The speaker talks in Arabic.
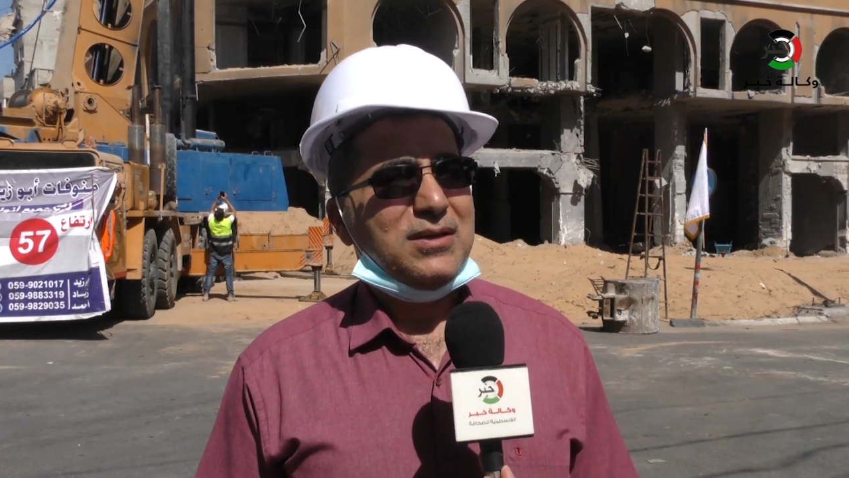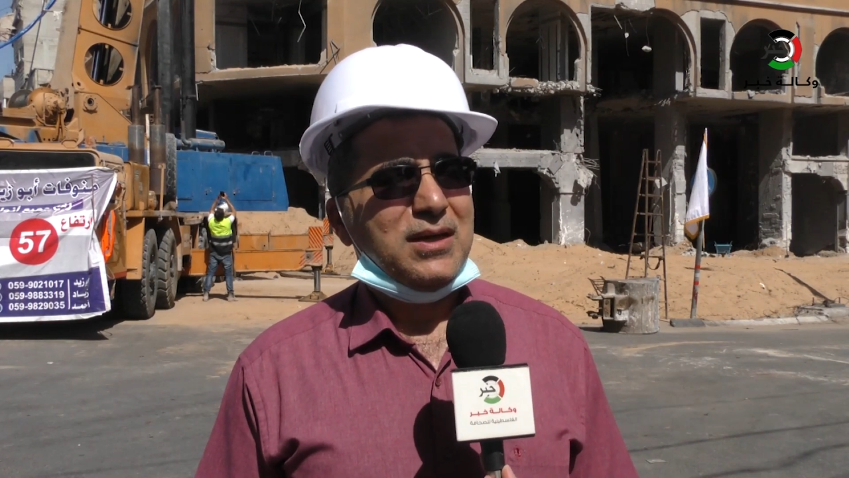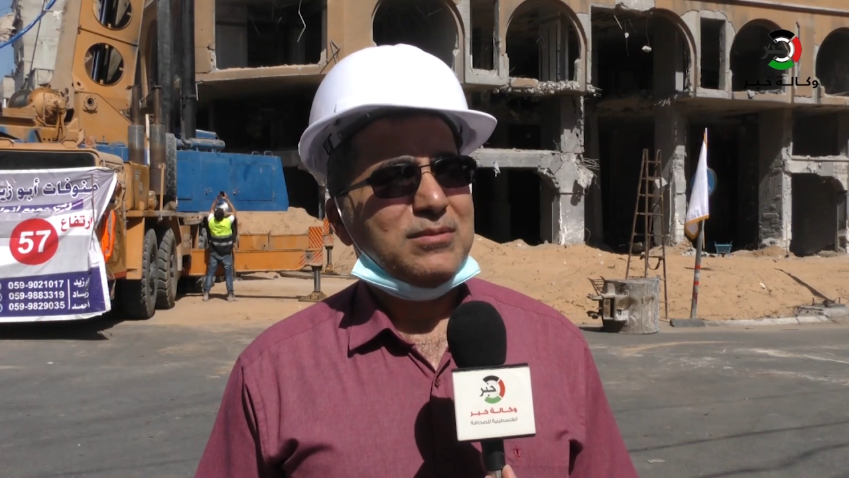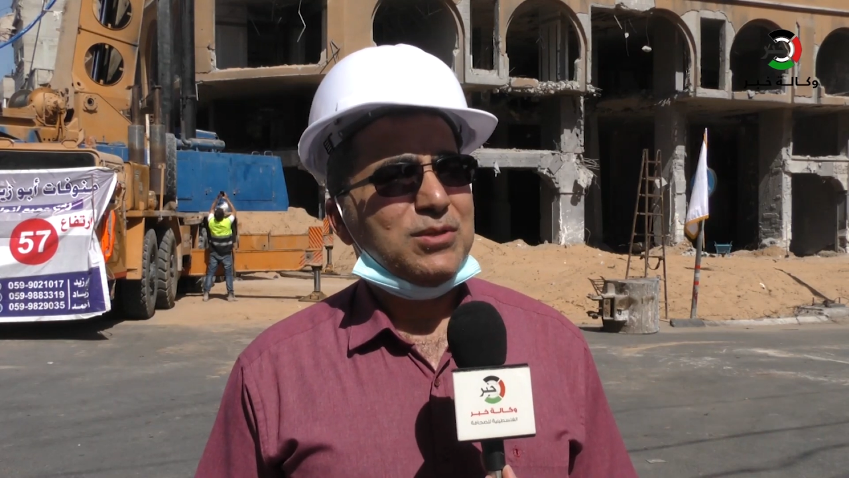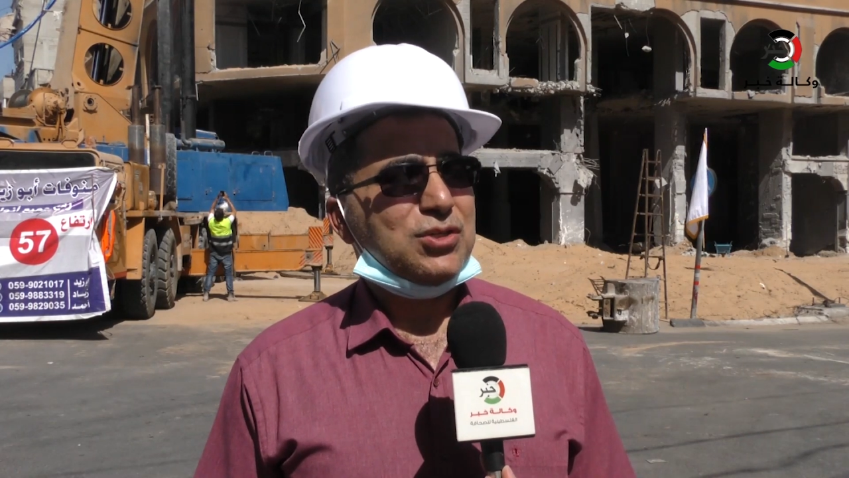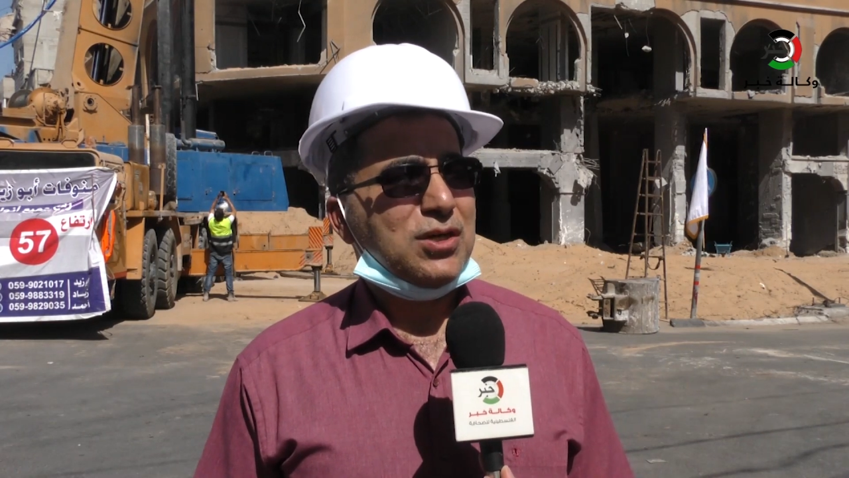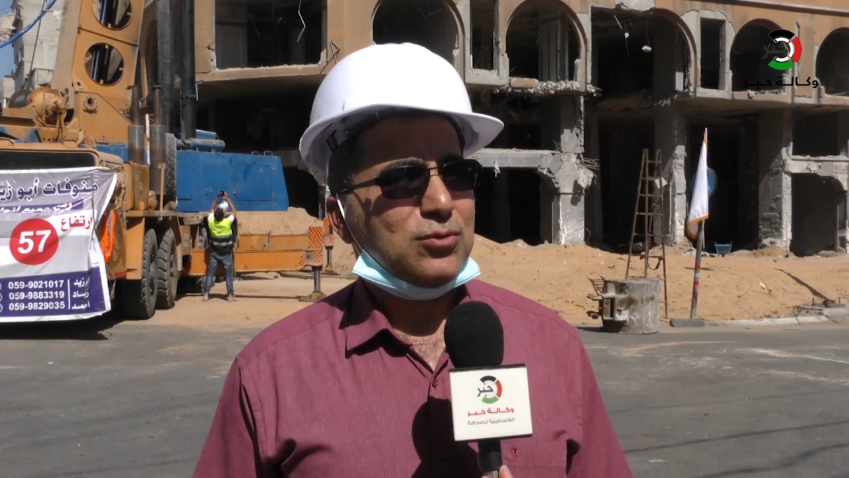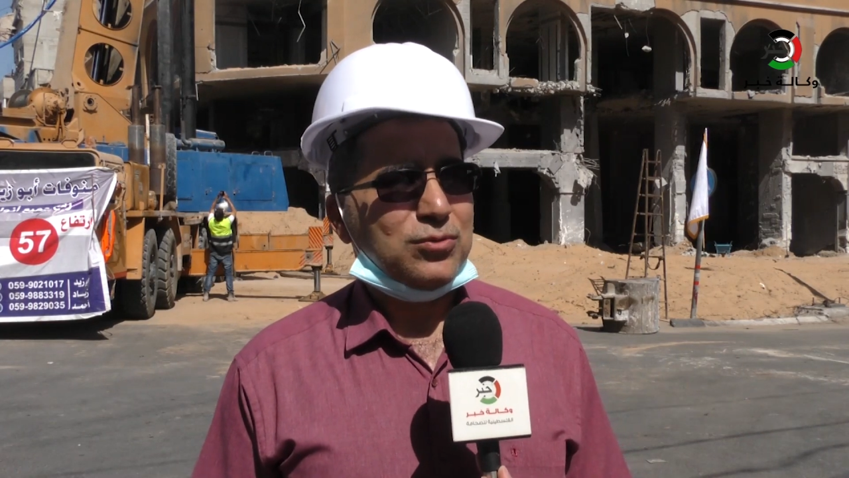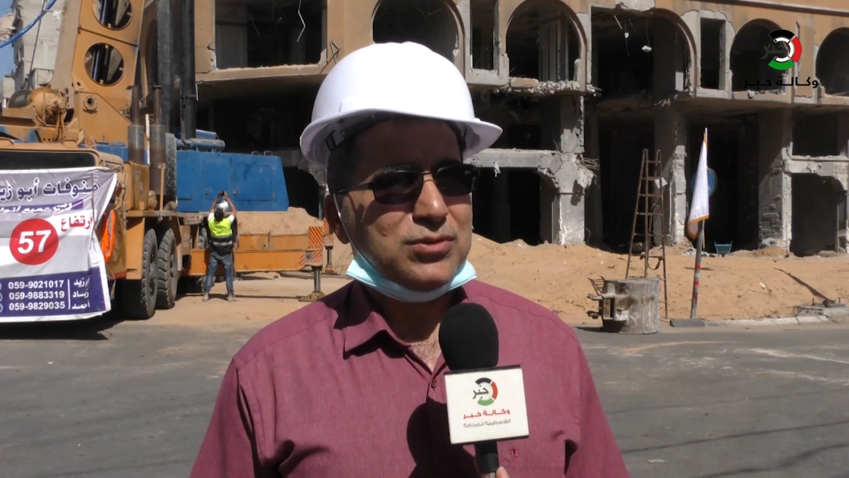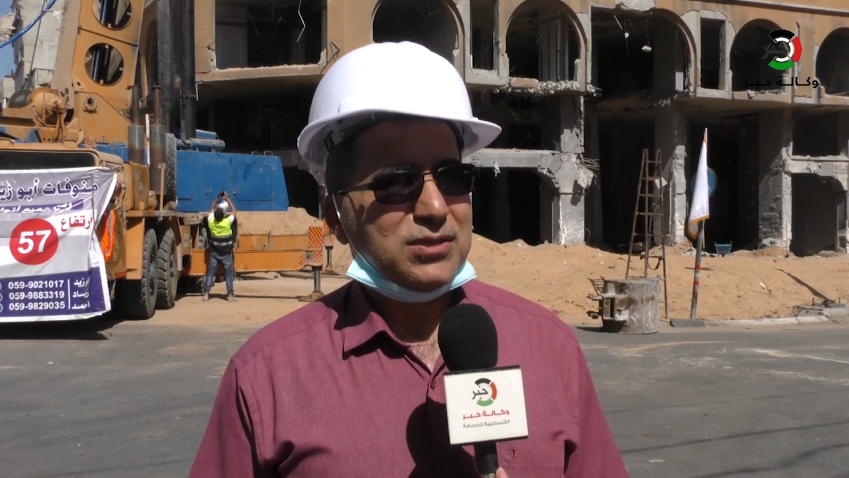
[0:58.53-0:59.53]
يعني من
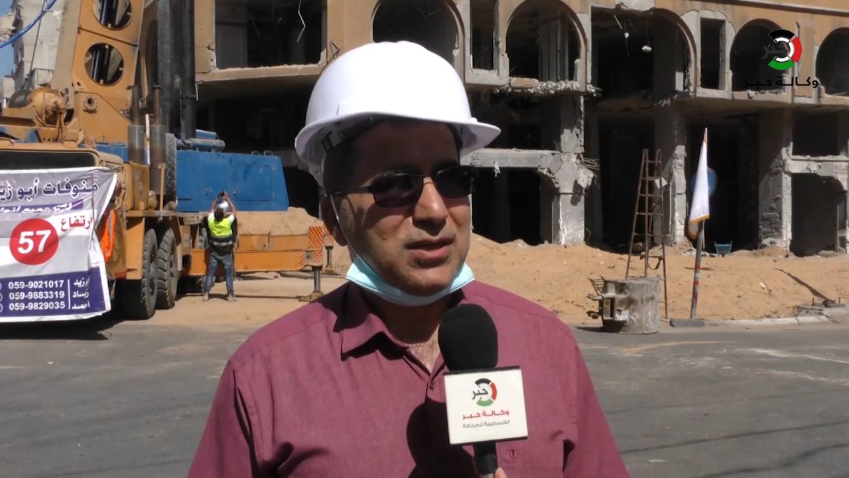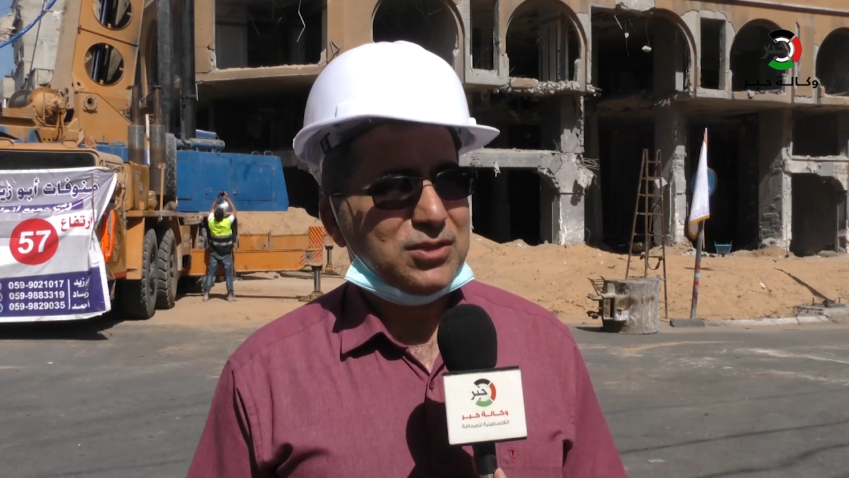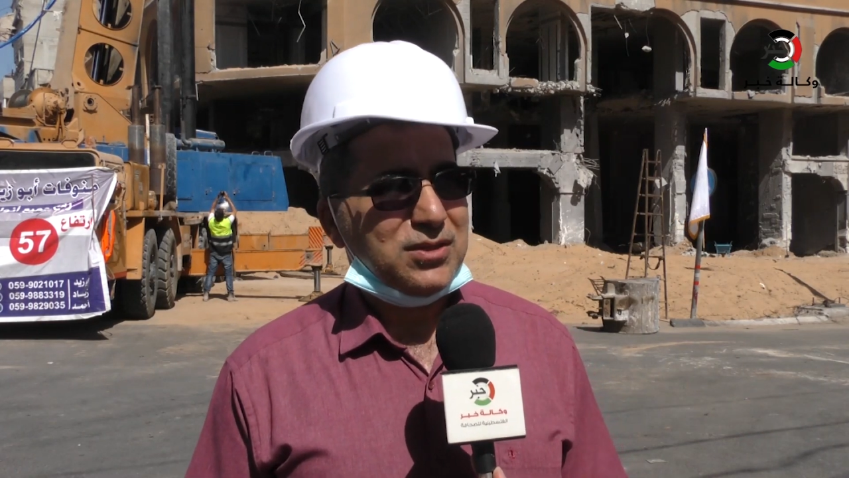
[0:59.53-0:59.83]
شهر ونص إلى